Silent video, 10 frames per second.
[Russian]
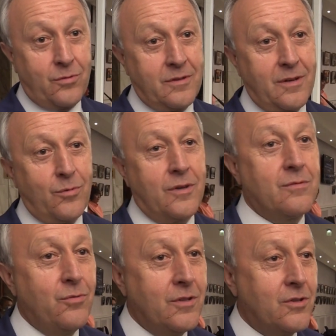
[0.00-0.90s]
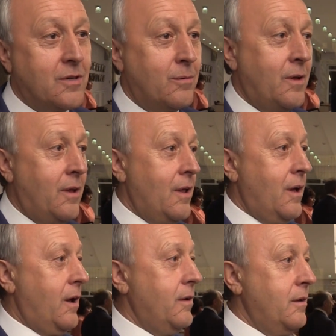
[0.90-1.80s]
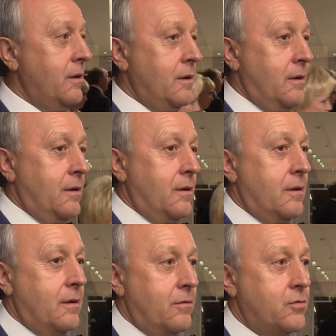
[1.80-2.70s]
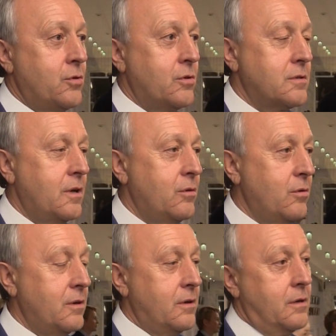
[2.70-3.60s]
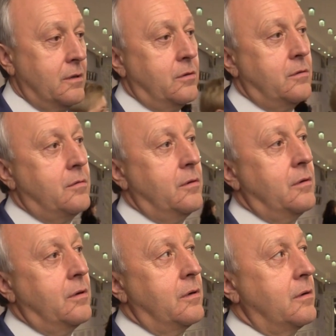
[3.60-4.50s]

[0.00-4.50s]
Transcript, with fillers: я вот занимаюсь видящим. Дело а, в том, что ее фамилия Радаев. Все остальное... Все спрашивают.